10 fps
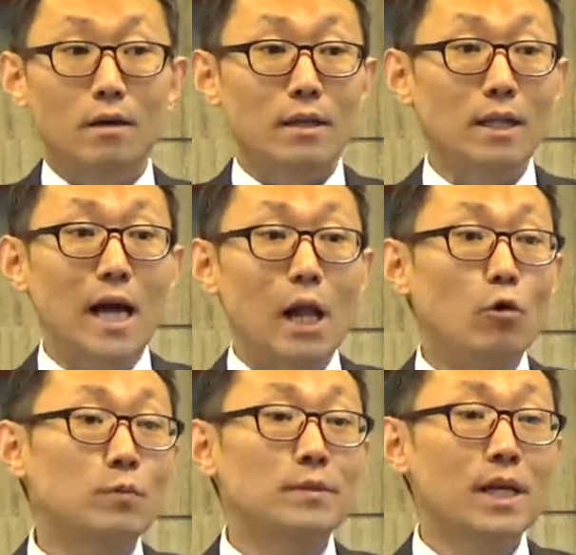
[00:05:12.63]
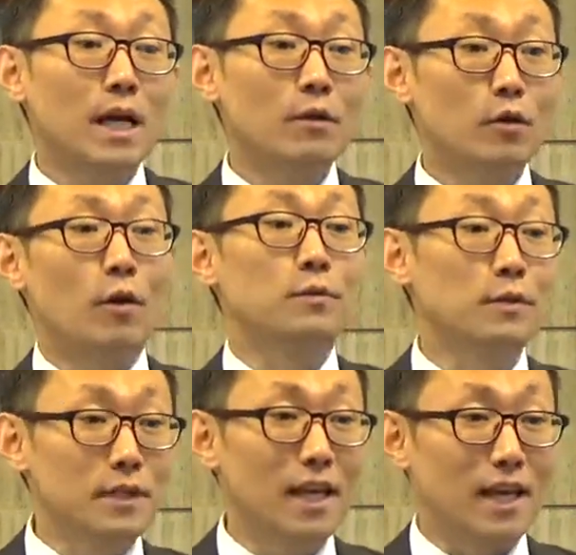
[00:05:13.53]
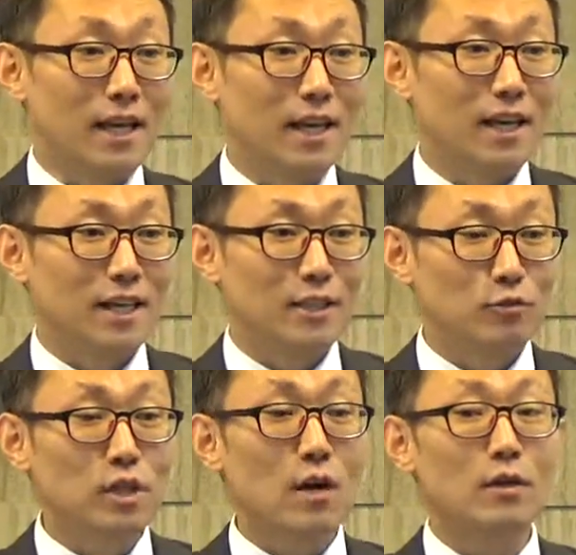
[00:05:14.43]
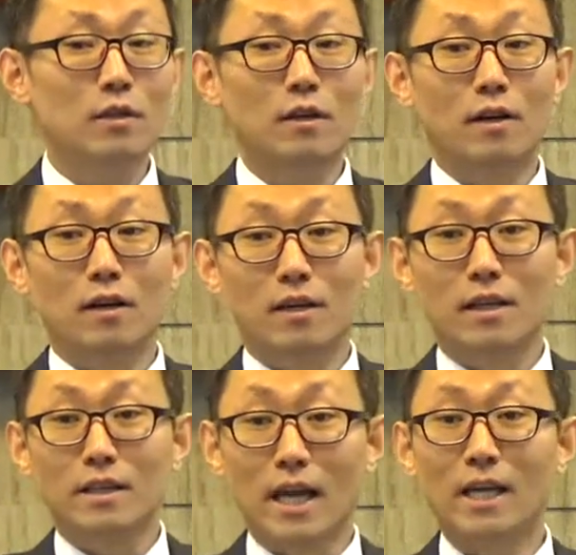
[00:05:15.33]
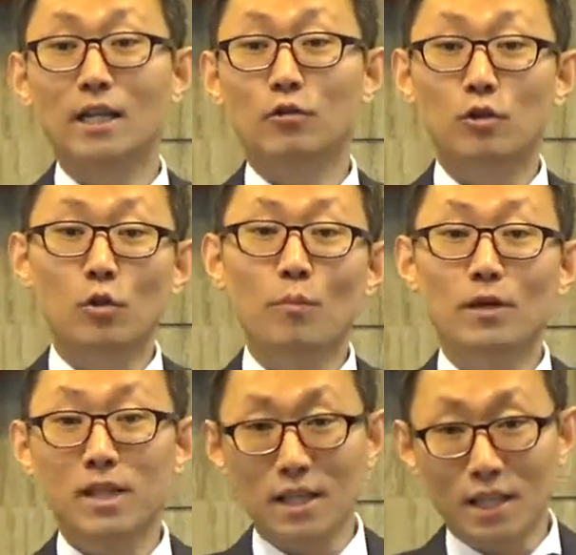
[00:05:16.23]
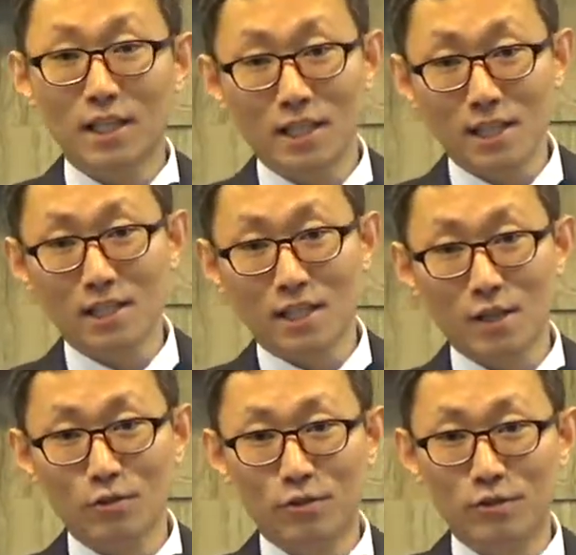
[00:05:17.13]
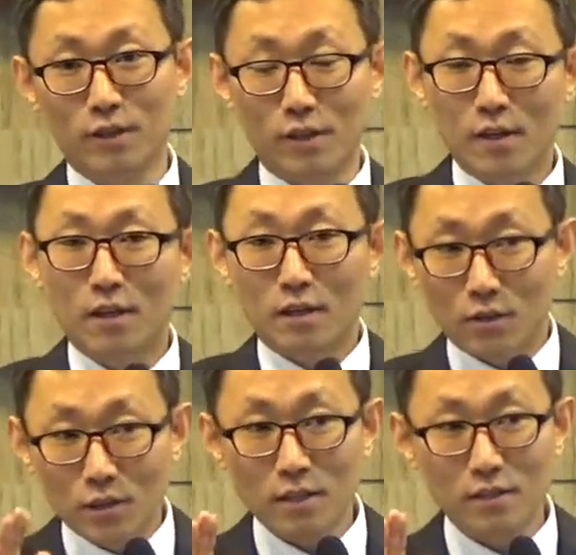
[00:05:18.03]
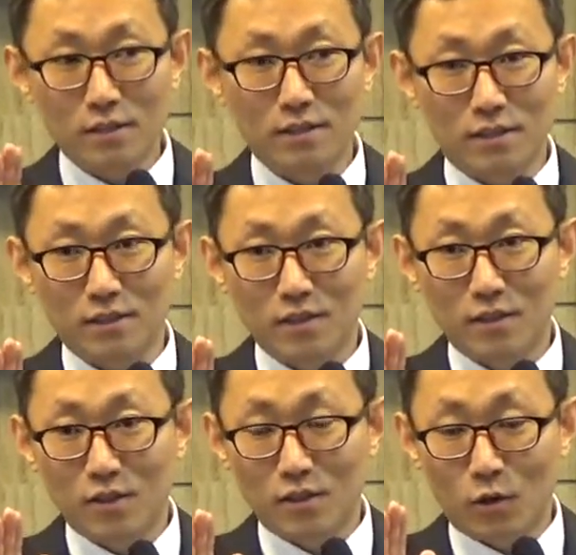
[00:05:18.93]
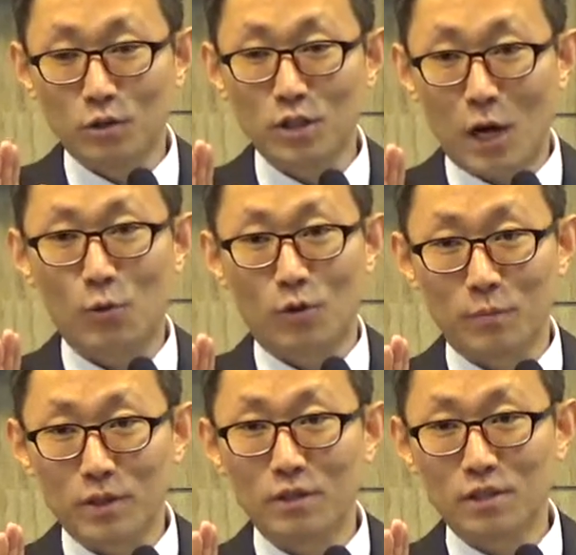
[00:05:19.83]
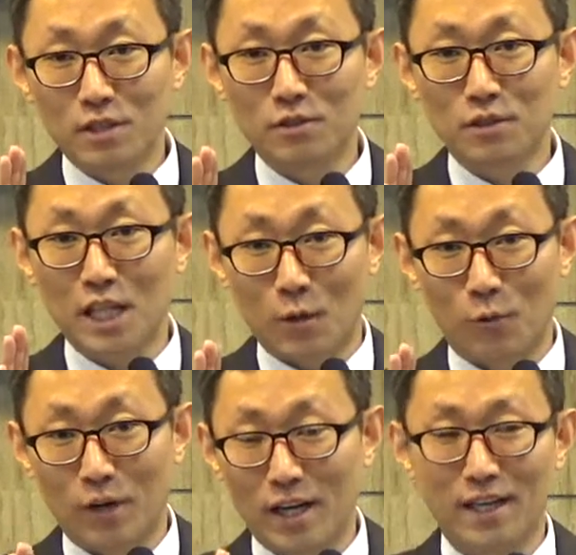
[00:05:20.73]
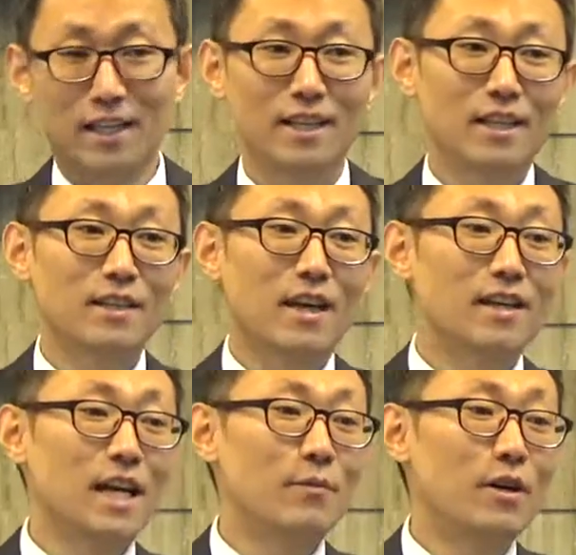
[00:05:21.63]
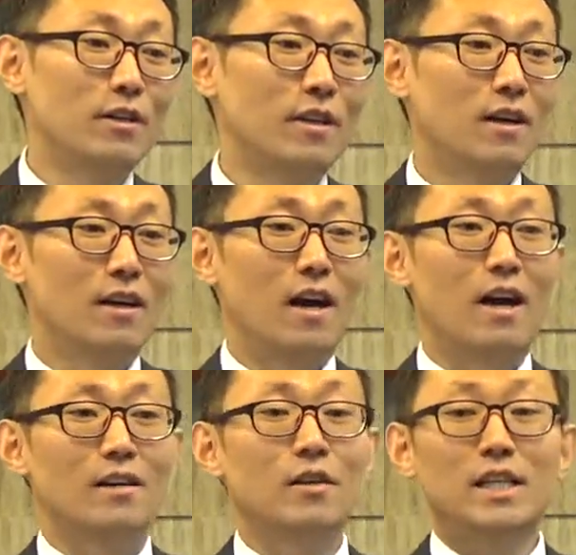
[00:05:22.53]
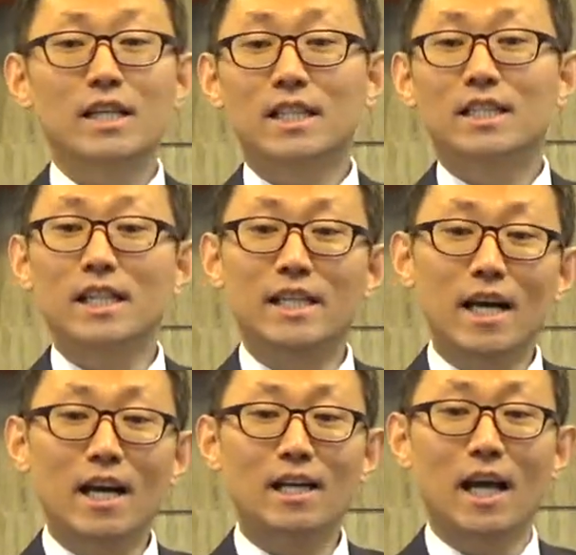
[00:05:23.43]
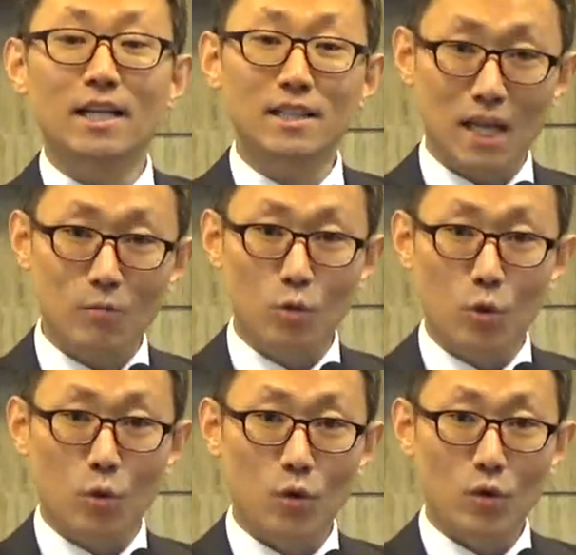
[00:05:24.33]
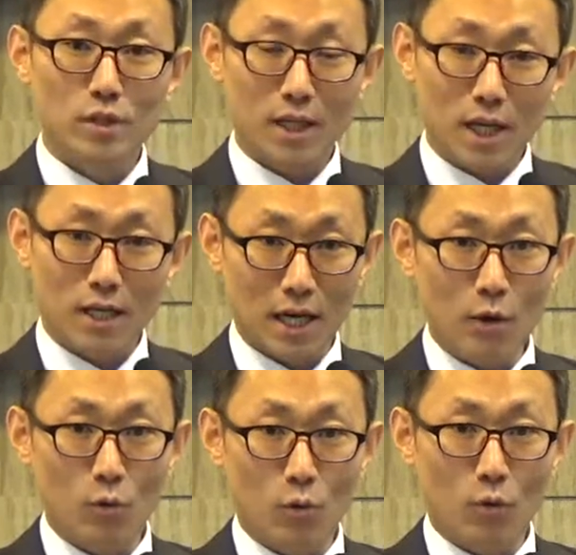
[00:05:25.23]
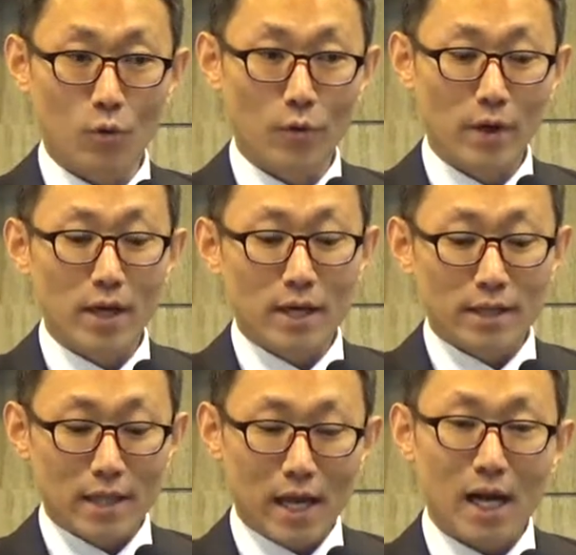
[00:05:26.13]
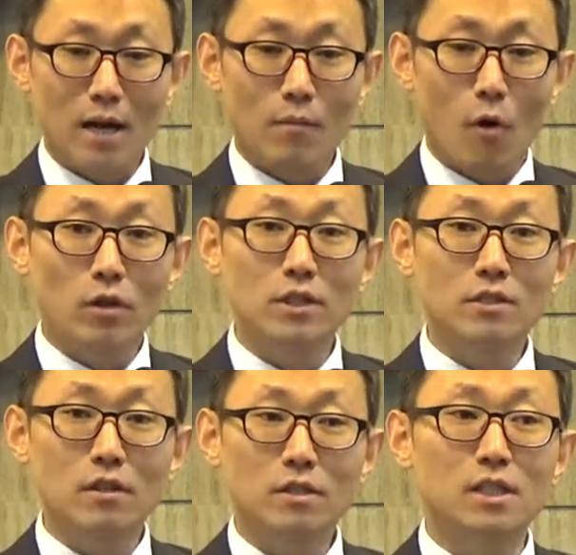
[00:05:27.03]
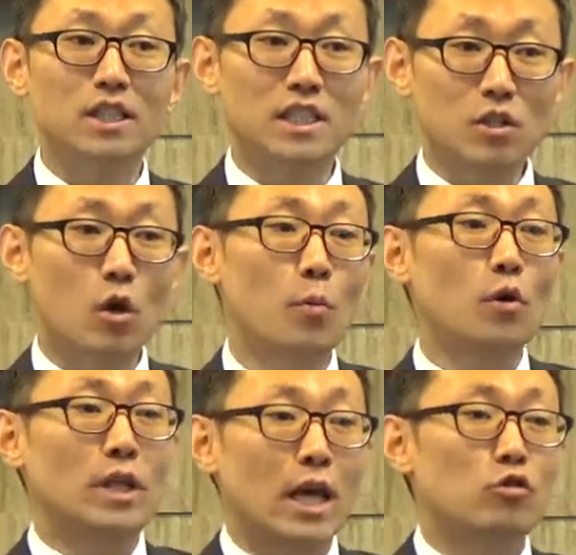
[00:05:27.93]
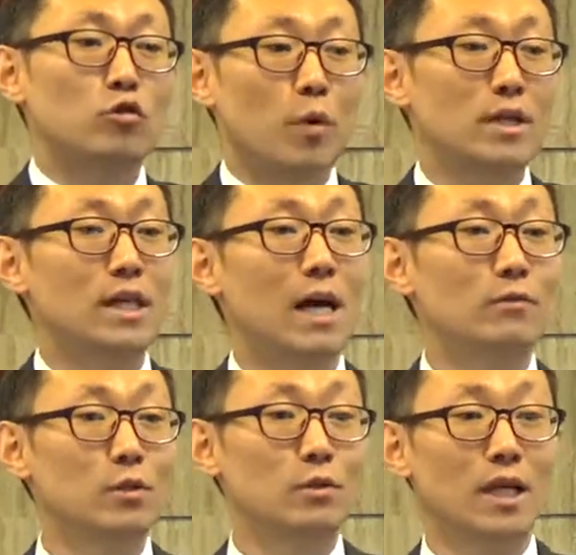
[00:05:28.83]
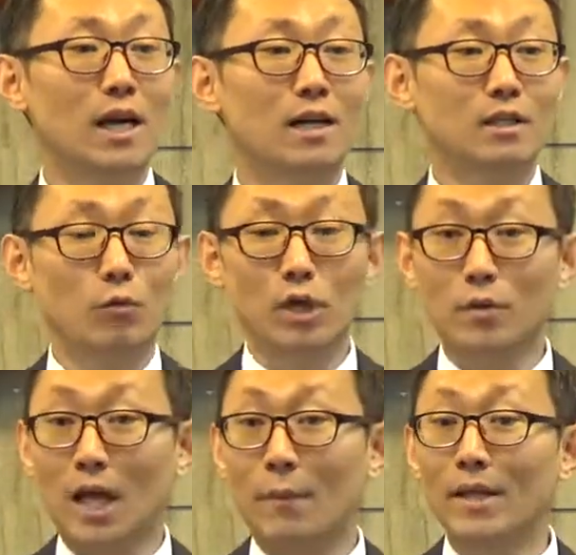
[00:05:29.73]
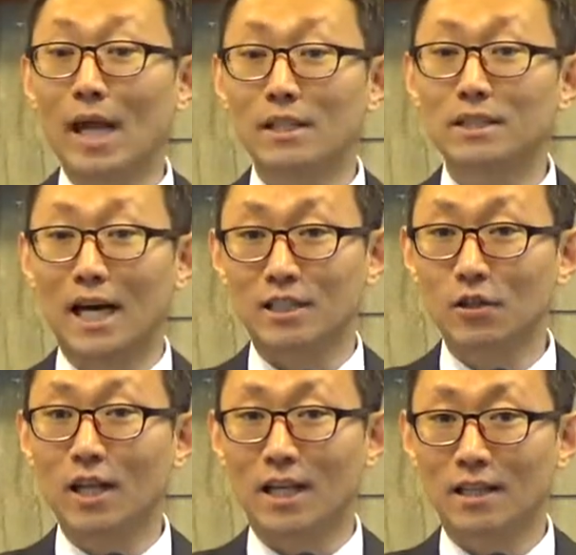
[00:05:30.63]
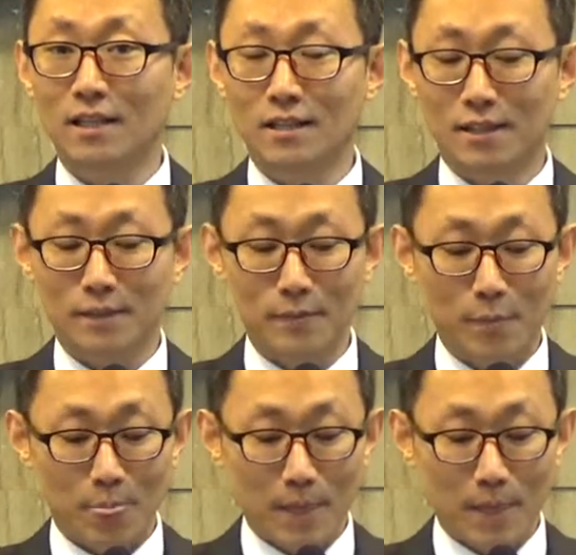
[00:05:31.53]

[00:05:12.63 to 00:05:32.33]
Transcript: 나는 알고 싶은 생각이 전혀 없었는데 누가 와서 얘기를 귓속말로 살짝, 해, 살짝 해주는 거예요. 이거 사실은 어디서 나온 거야? 비너스 신조에서 나온 거야? 그 얘기를 하면 그, 이, 그 이야기를 한 사람도 생각을 하고 내가 먹는 것을 지켜볼 내 주변 사람들도 생각을 해서 왜냐면 나만 아는, 아는 건 아닐 테니까